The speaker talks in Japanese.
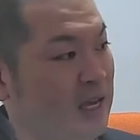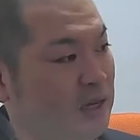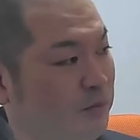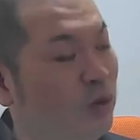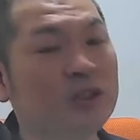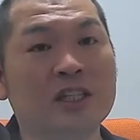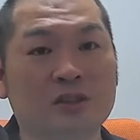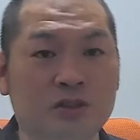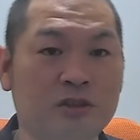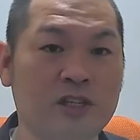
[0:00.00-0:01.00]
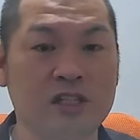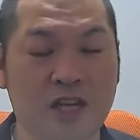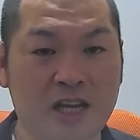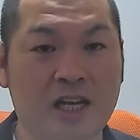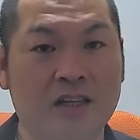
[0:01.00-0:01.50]
僕たちの祖先じゃ
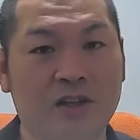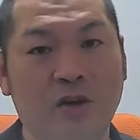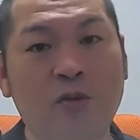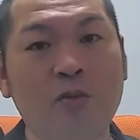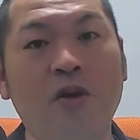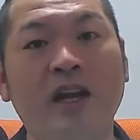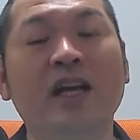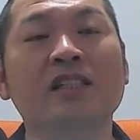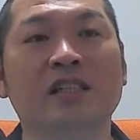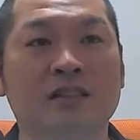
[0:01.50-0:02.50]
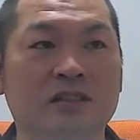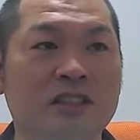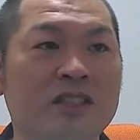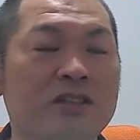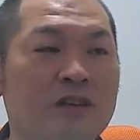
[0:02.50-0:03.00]
ないかって思われがちなんですけど、
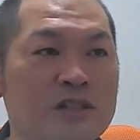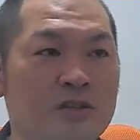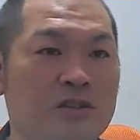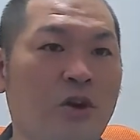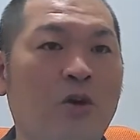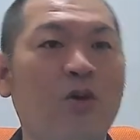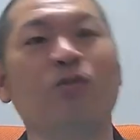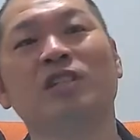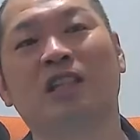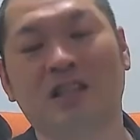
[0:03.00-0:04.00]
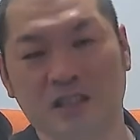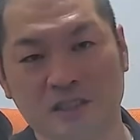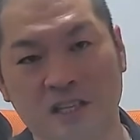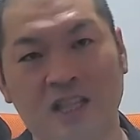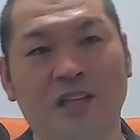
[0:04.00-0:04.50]
実はそっち滅んじゃったんで
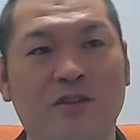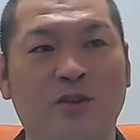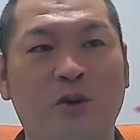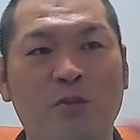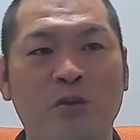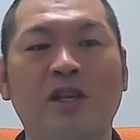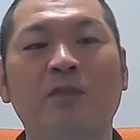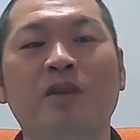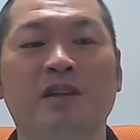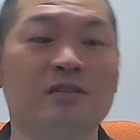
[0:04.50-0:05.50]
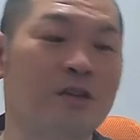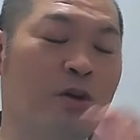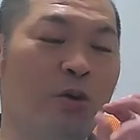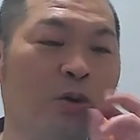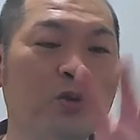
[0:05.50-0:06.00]
す。なんでうと、ホモ・サピエンスは
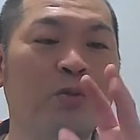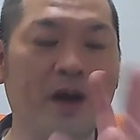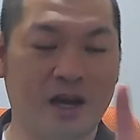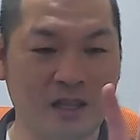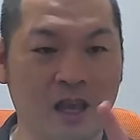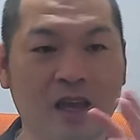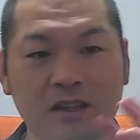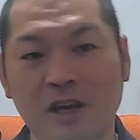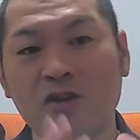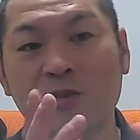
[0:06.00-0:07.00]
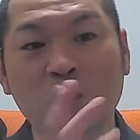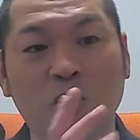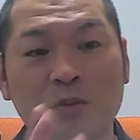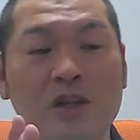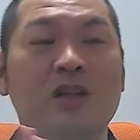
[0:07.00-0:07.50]
言葉がね、巧みに
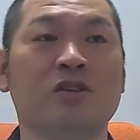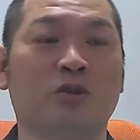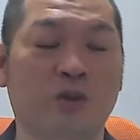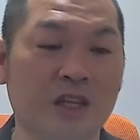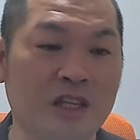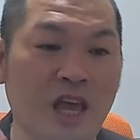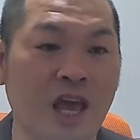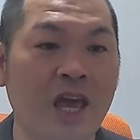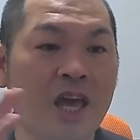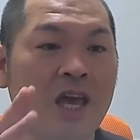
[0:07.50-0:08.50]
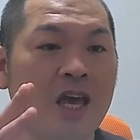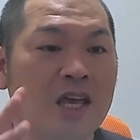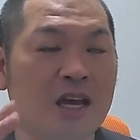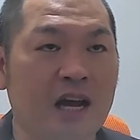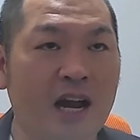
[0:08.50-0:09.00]
コミュニケーションが取れて、
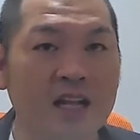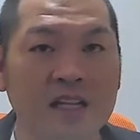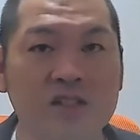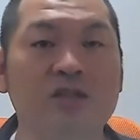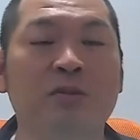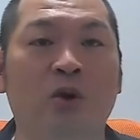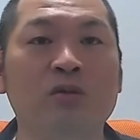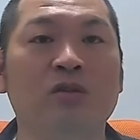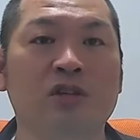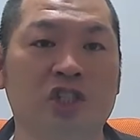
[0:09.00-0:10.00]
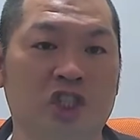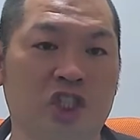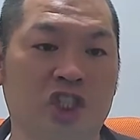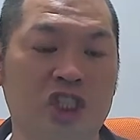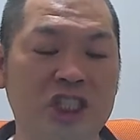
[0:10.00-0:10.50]
体つきも細い
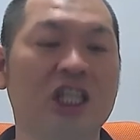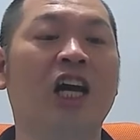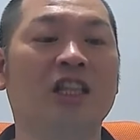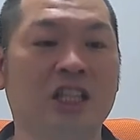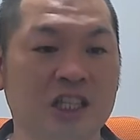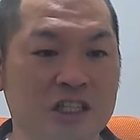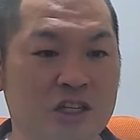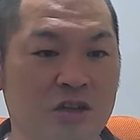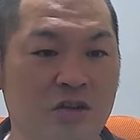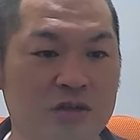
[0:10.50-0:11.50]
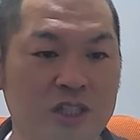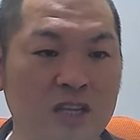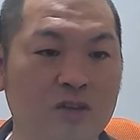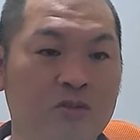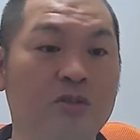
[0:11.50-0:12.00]
し、ちっちゃかったんですけど、ちゃ
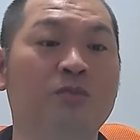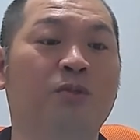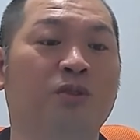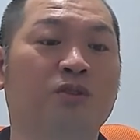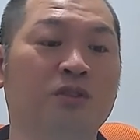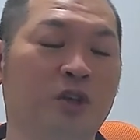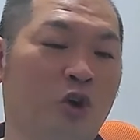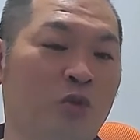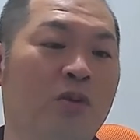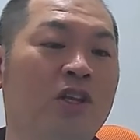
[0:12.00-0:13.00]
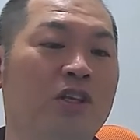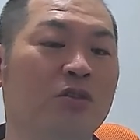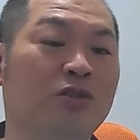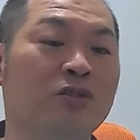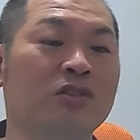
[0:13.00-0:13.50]
んとグループを作って、コミュニティ
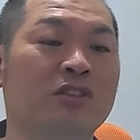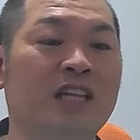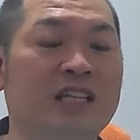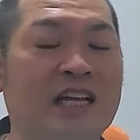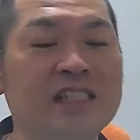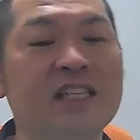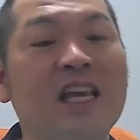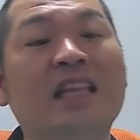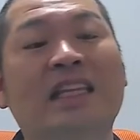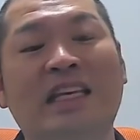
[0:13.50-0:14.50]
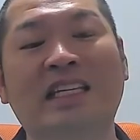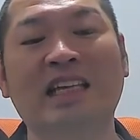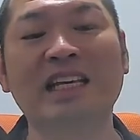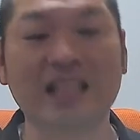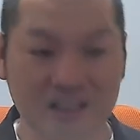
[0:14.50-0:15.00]
を作って、助け合って生き
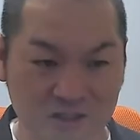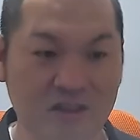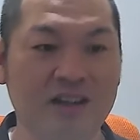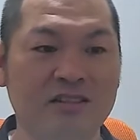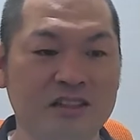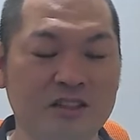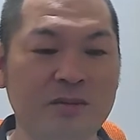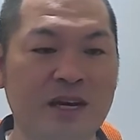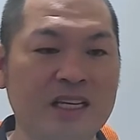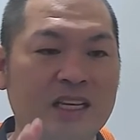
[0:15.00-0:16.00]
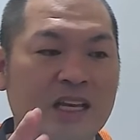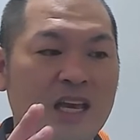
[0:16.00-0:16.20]
てきたっていうのがあるんです。つまり、